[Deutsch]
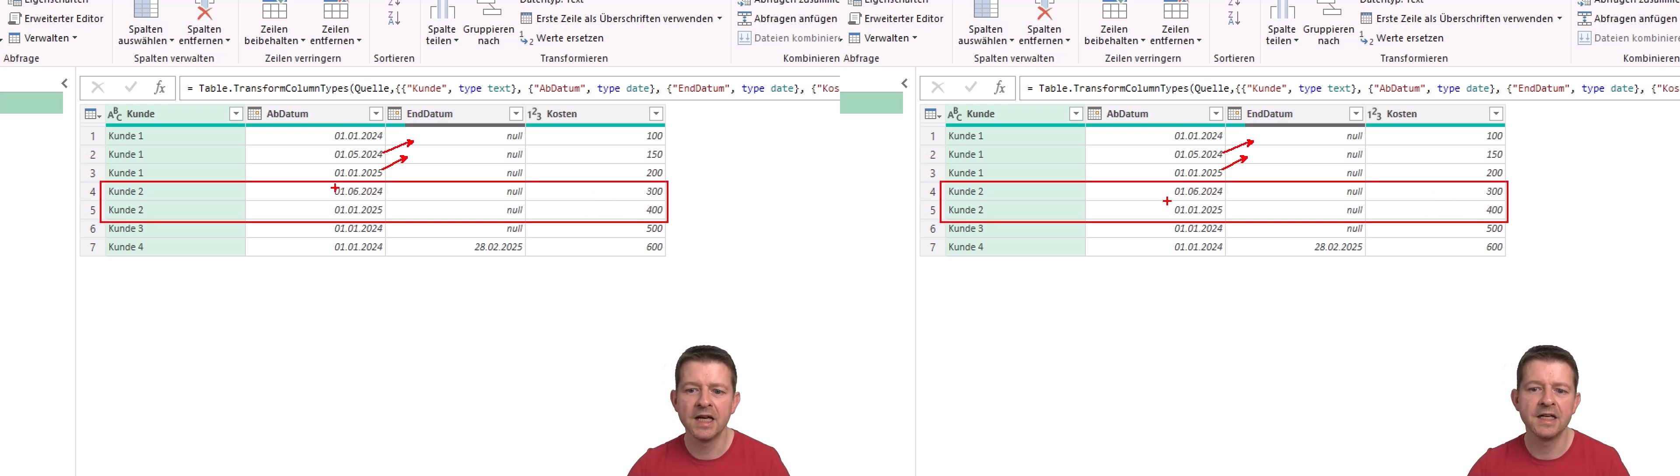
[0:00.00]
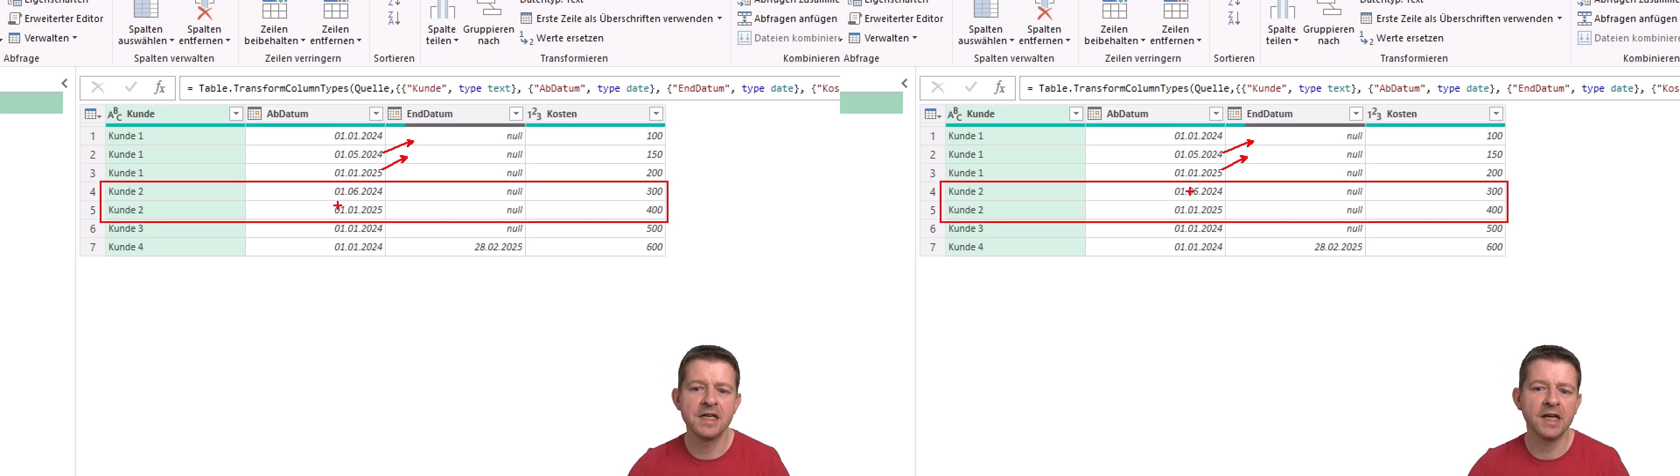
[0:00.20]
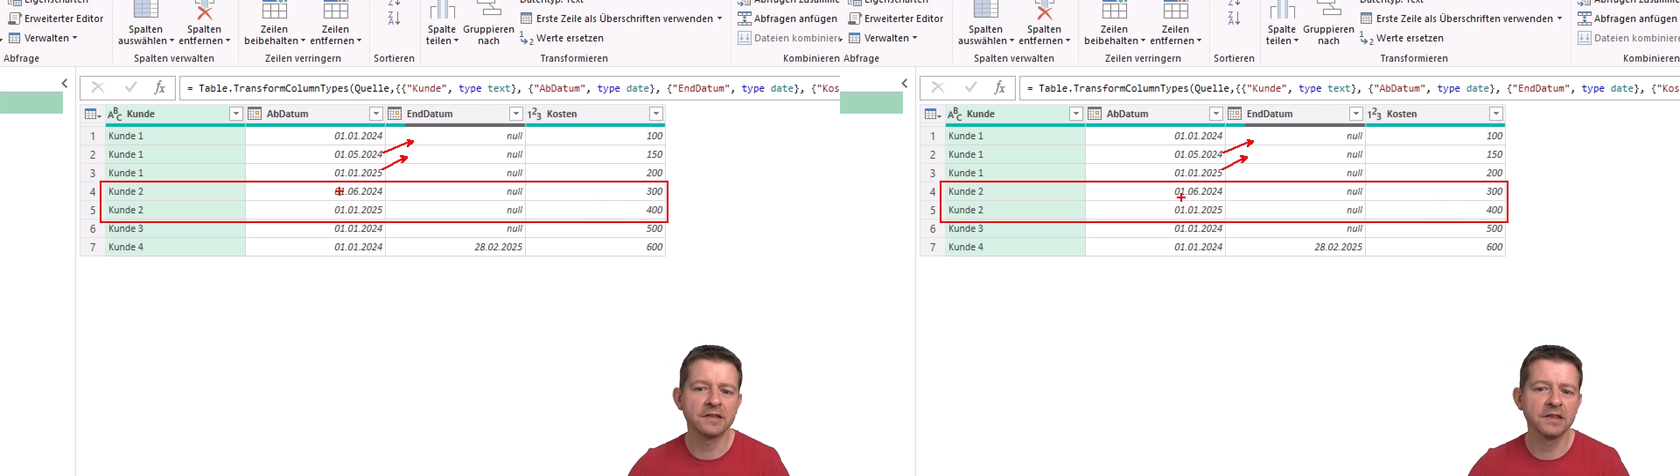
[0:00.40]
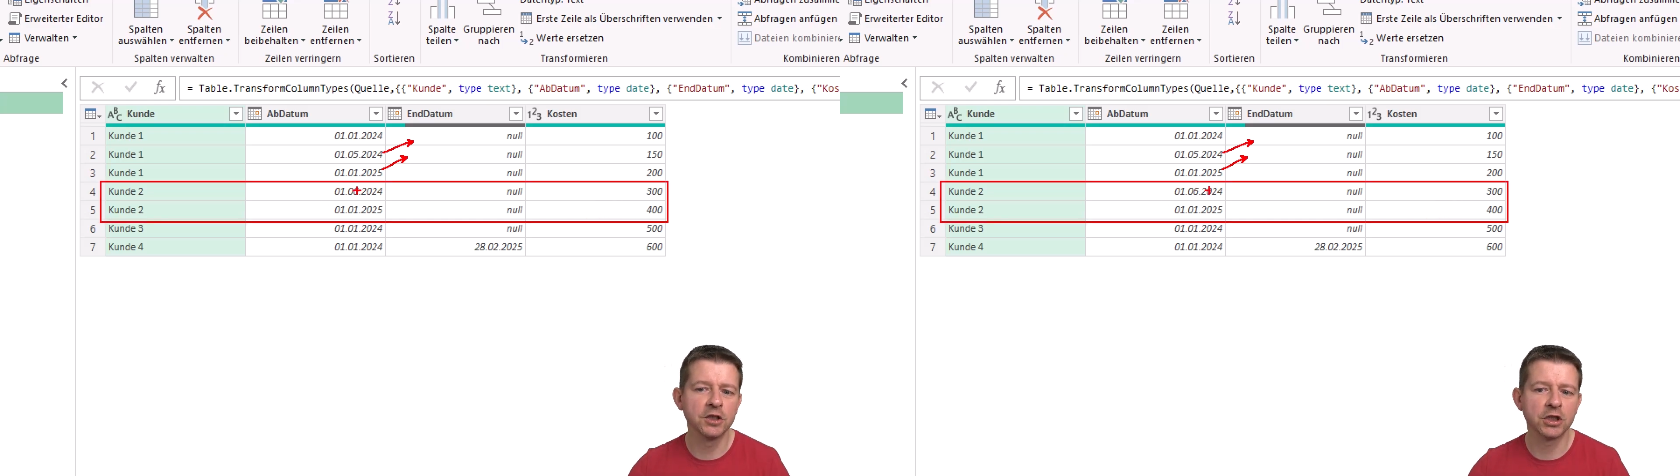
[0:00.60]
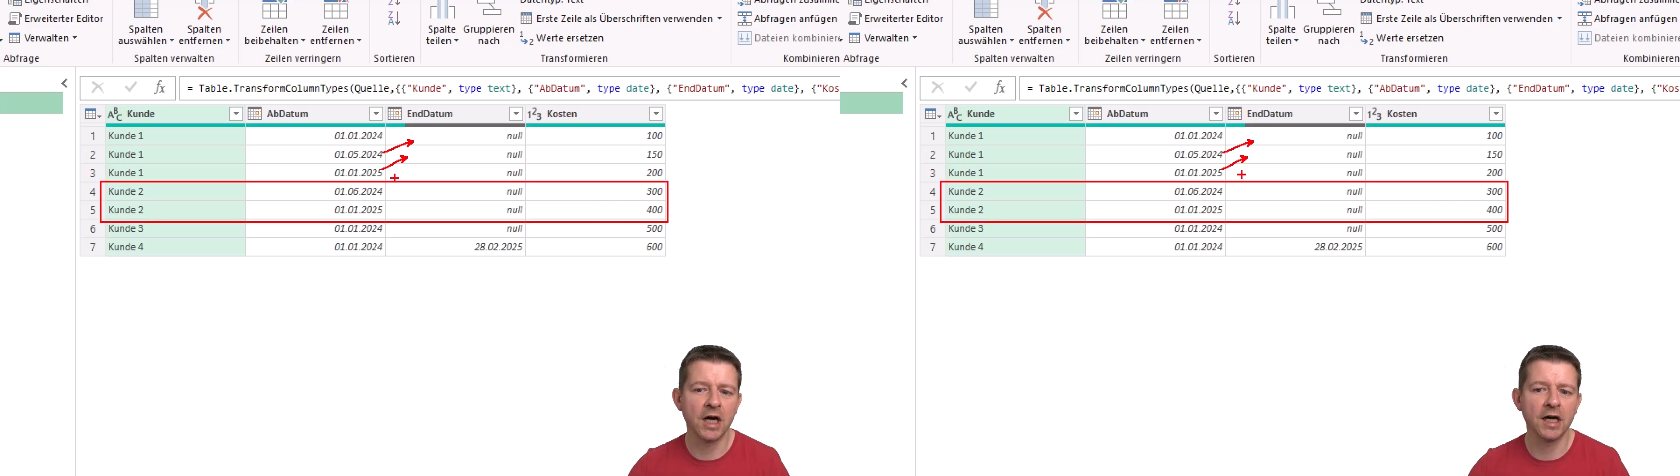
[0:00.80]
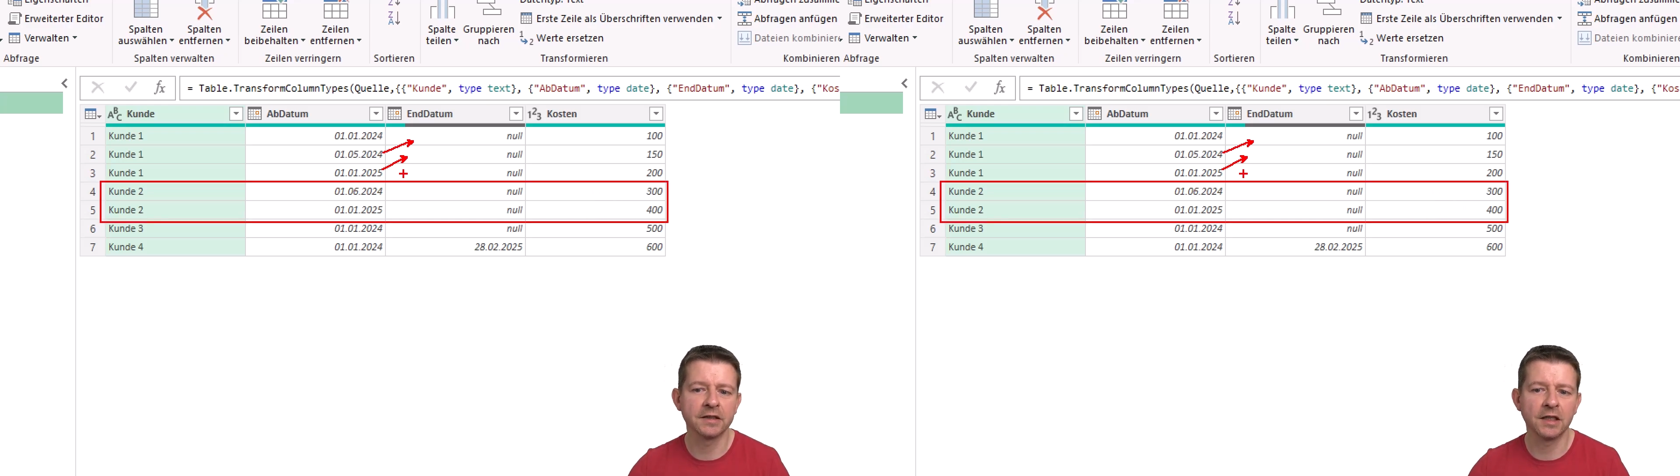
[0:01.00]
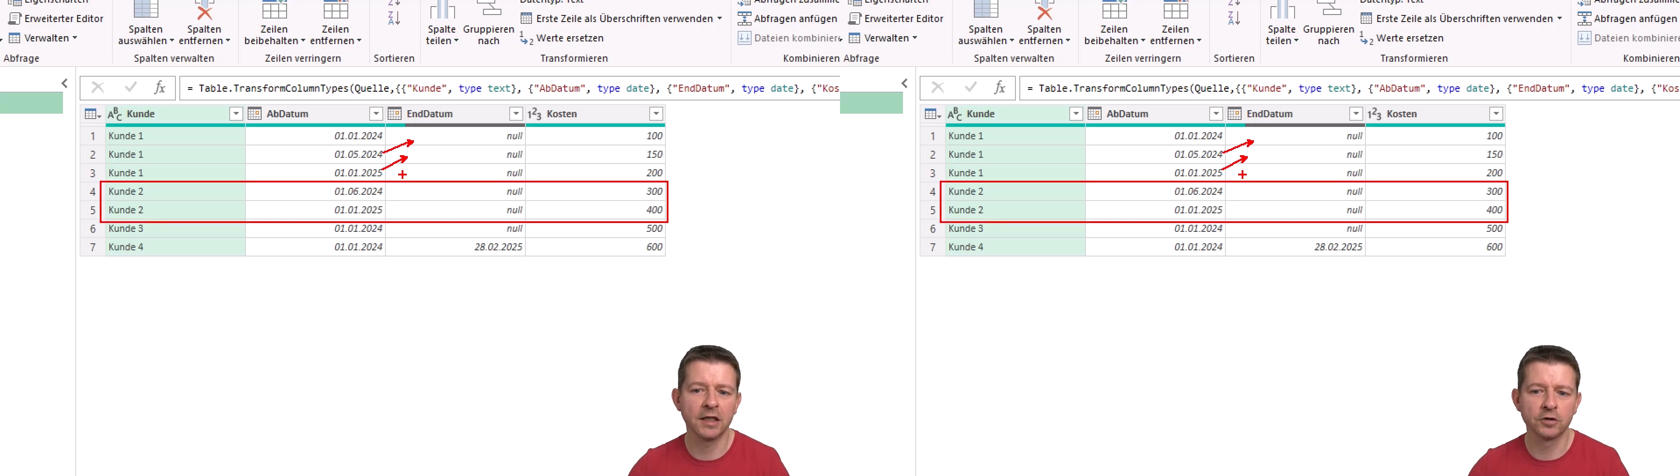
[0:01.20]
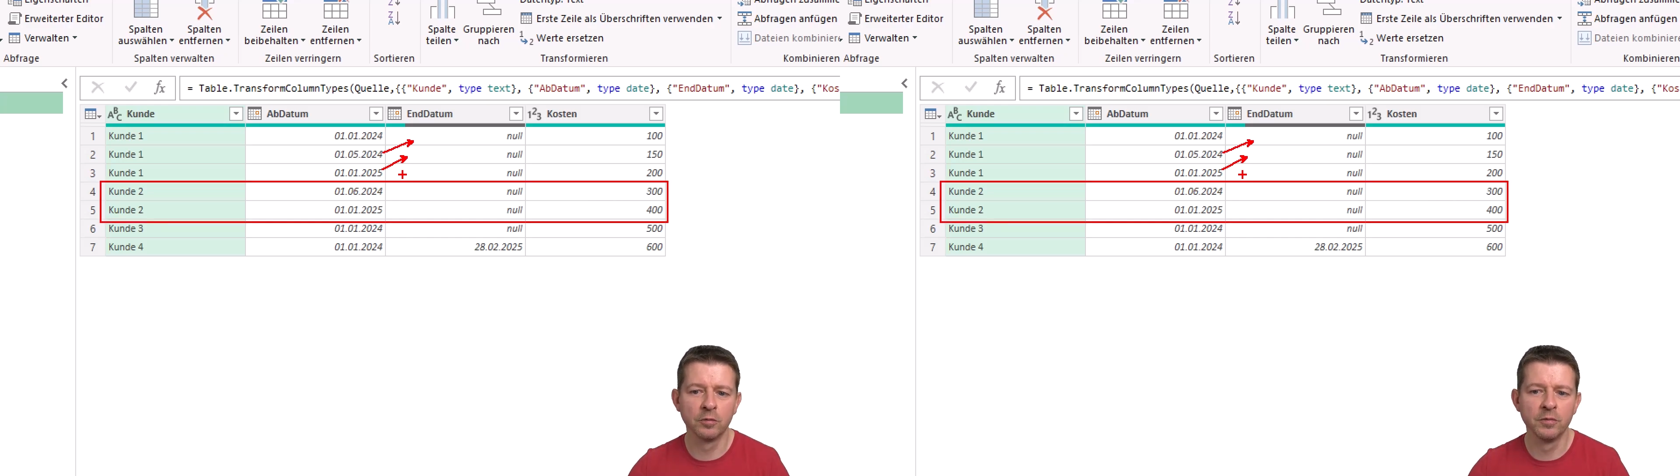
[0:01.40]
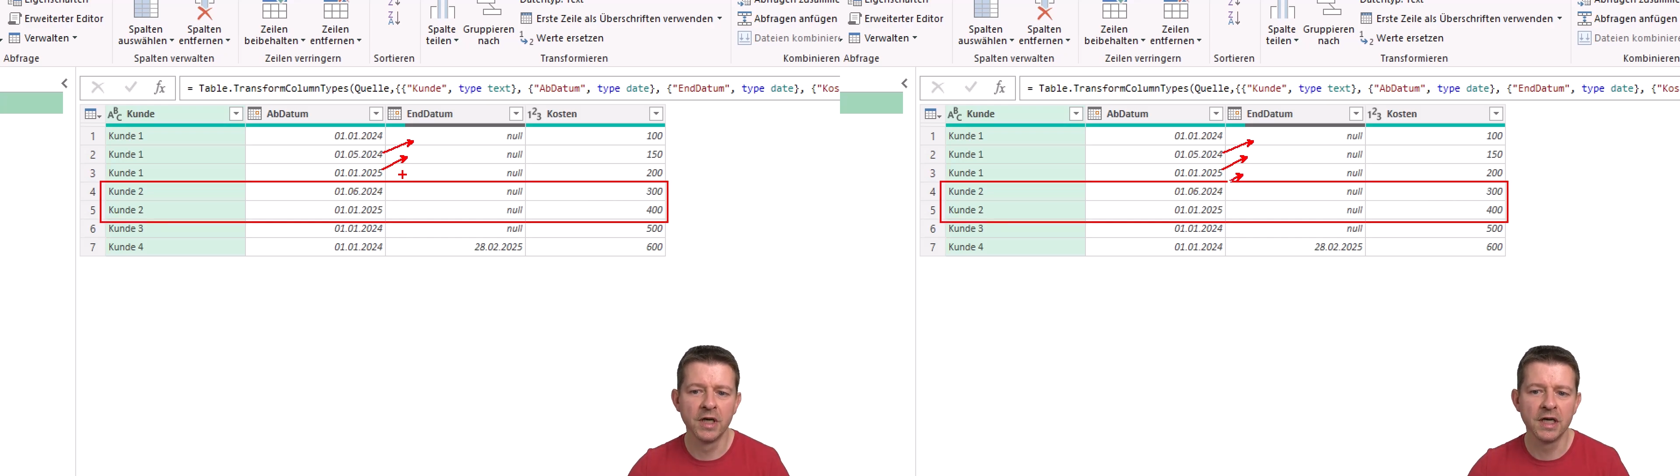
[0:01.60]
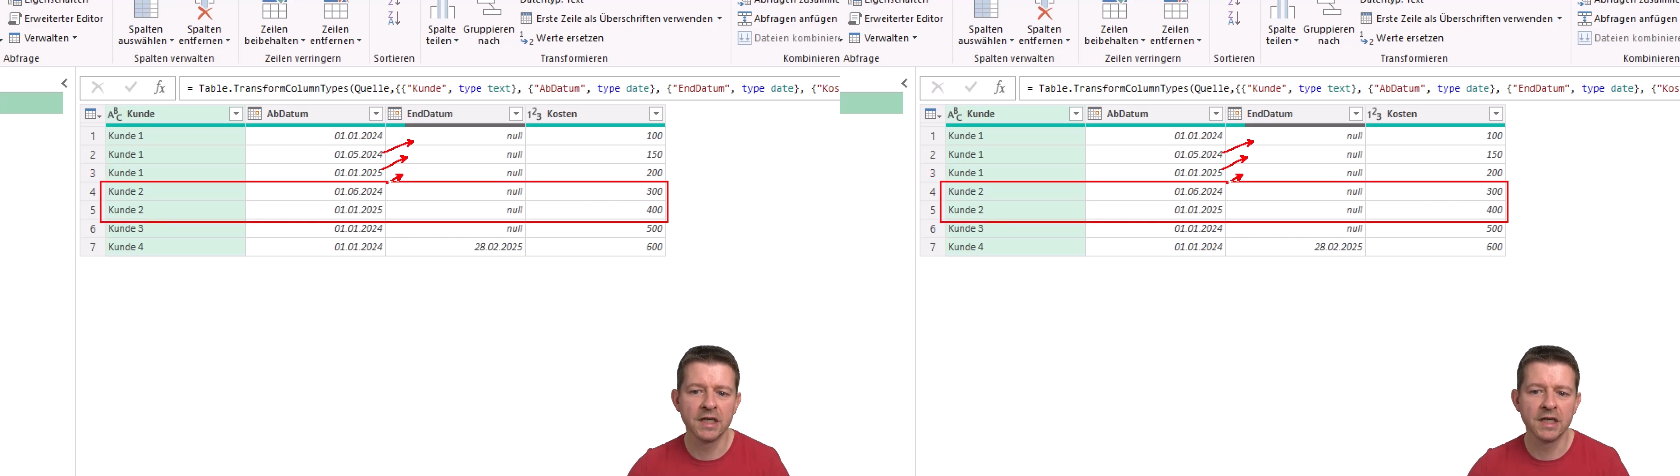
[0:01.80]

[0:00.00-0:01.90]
dessen Startdatum